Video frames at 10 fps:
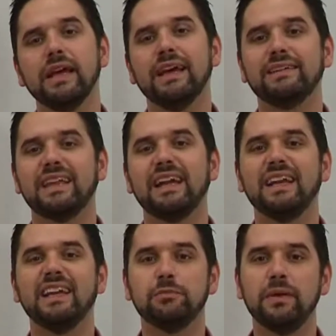
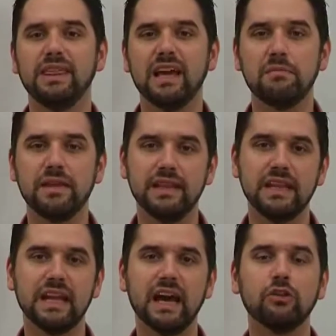están especialmente
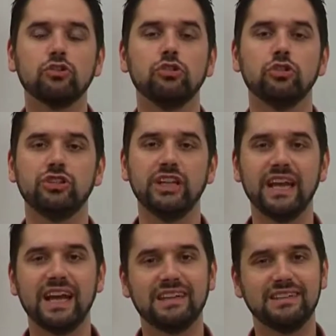indicados los
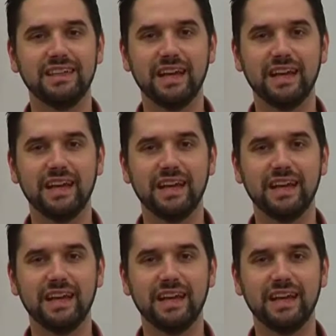IECAS y